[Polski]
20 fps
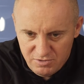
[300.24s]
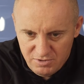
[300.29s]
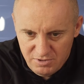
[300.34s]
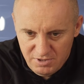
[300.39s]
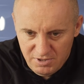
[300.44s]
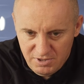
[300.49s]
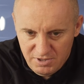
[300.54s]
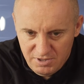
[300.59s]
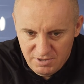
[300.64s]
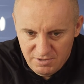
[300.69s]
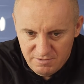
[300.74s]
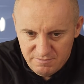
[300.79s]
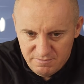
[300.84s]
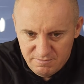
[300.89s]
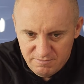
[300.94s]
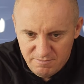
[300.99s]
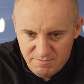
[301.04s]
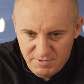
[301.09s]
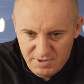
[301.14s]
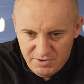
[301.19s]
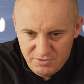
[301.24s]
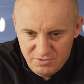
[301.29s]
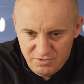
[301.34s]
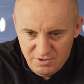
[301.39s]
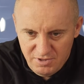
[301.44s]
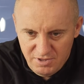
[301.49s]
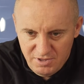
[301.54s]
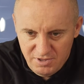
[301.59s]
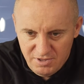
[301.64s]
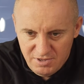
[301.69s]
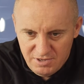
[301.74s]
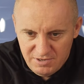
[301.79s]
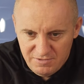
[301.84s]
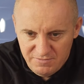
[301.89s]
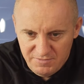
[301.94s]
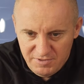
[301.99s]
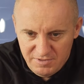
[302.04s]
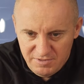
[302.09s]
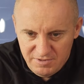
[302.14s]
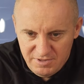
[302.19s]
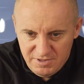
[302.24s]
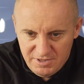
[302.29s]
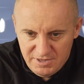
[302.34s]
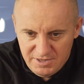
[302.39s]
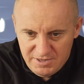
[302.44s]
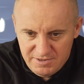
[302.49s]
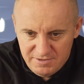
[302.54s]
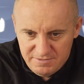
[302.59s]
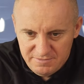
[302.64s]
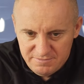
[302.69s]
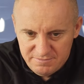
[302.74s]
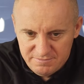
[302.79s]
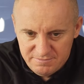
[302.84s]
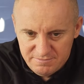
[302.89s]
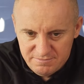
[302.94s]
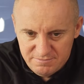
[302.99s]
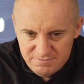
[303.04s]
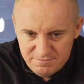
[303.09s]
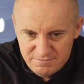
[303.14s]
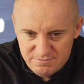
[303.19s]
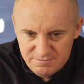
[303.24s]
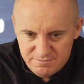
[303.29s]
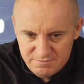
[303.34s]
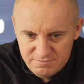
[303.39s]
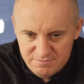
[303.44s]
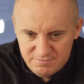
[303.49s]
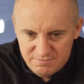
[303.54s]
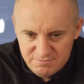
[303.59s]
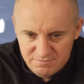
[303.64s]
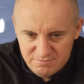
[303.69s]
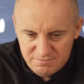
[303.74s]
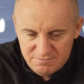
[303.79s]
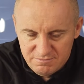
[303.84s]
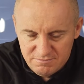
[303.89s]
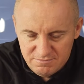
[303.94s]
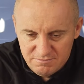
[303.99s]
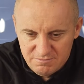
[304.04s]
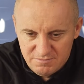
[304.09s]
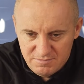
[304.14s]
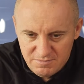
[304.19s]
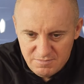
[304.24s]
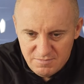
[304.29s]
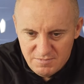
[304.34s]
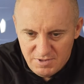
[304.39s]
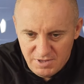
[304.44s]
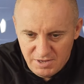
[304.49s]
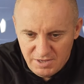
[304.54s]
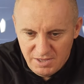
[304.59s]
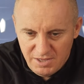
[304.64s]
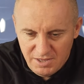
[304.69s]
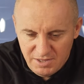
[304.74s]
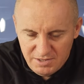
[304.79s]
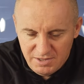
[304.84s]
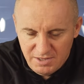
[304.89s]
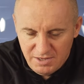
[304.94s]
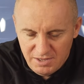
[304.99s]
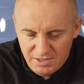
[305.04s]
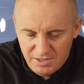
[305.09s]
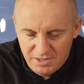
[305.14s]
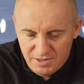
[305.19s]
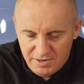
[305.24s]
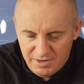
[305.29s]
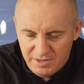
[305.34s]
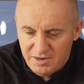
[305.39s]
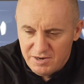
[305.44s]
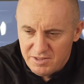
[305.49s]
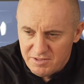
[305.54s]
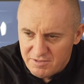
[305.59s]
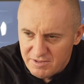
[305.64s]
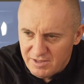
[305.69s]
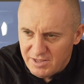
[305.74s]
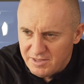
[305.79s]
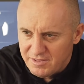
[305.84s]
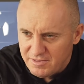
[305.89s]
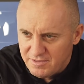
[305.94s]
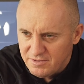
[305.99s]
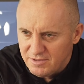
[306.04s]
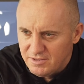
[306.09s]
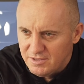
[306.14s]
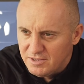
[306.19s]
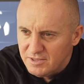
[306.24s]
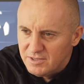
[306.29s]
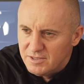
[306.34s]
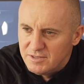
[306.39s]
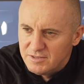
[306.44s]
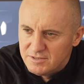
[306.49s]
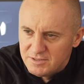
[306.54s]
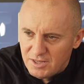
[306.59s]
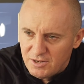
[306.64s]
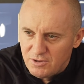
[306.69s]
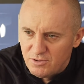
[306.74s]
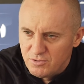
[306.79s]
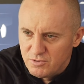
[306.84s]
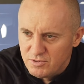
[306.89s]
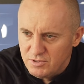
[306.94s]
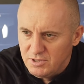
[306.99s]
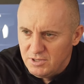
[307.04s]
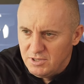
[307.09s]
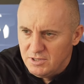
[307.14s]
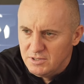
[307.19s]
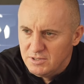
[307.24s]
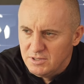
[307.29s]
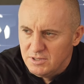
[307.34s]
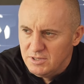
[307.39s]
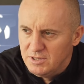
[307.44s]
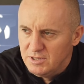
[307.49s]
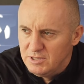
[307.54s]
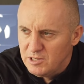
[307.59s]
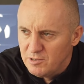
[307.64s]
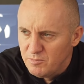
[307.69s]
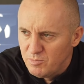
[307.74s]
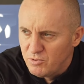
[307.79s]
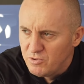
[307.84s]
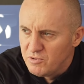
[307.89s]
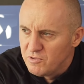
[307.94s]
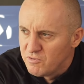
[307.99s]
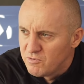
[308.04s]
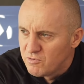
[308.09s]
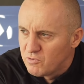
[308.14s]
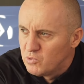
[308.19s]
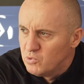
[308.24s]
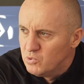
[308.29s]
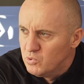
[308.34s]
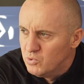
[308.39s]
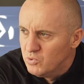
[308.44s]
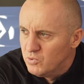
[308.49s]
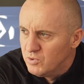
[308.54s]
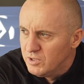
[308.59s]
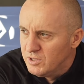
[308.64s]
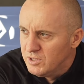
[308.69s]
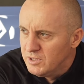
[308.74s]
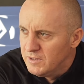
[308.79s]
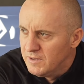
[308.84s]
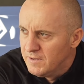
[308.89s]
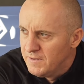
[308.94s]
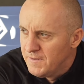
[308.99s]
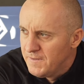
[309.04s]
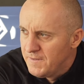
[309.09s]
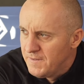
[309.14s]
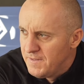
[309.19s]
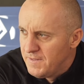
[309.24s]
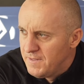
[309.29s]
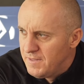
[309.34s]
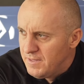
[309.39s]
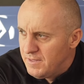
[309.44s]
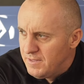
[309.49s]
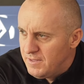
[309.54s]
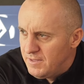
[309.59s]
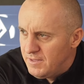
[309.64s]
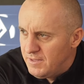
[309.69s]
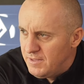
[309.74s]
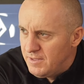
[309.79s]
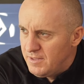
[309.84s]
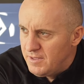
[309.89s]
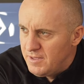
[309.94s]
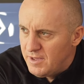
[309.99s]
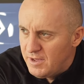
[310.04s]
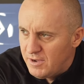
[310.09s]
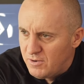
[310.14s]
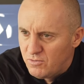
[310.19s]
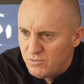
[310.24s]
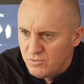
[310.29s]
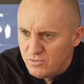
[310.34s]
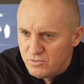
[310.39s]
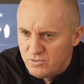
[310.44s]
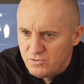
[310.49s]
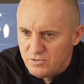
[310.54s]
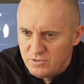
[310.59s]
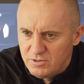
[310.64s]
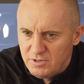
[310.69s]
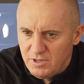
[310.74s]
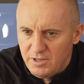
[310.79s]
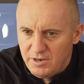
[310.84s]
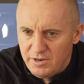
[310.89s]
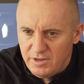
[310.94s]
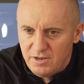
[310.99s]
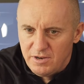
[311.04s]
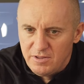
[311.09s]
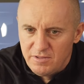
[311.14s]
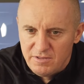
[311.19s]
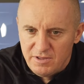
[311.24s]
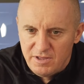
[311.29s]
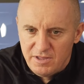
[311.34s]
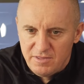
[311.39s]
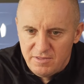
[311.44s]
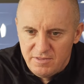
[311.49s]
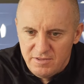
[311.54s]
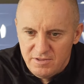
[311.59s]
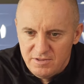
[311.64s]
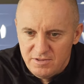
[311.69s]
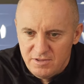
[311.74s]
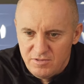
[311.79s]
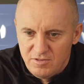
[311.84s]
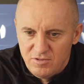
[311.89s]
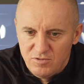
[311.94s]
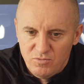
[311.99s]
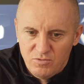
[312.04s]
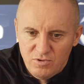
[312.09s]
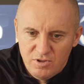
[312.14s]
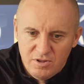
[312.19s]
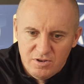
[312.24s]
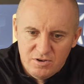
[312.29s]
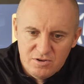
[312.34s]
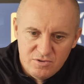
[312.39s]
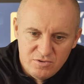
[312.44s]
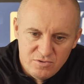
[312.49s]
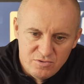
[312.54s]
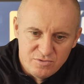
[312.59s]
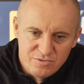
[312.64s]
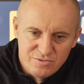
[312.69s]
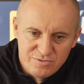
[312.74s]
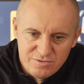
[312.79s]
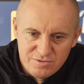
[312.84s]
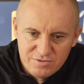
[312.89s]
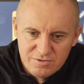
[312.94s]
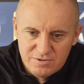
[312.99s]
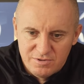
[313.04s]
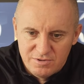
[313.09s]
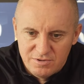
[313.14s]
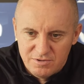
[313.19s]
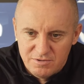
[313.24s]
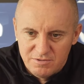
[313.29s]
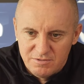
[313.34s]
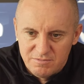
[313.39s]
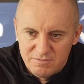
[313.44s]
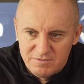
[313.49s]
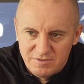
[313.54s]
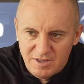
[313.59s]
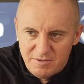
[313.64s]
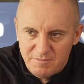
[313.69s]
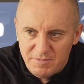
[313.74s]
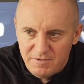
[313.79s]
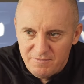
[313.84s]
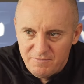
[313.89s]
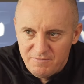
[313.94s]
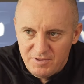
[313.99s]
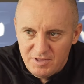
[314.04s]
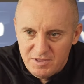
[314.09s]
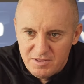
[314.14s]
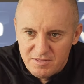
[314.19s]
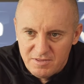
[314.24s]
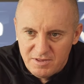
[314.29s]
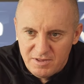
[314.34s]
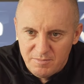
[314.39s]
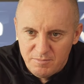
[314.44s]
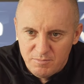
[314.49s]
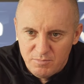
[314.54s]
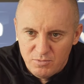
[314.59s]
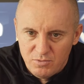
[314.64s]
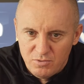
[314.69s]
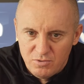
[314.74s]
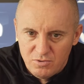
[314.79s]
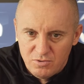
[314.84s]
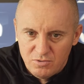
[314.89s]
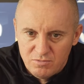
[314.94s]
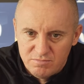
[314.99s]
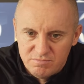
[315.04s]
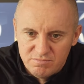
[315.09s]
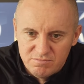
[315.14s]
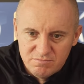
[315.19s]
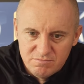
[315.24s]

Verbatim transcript: że bardziej kwestia mm, takie, takiej realizacji założeń na boisku i e, jakość tej realizacji decyduje niż e, sama wiedza, bo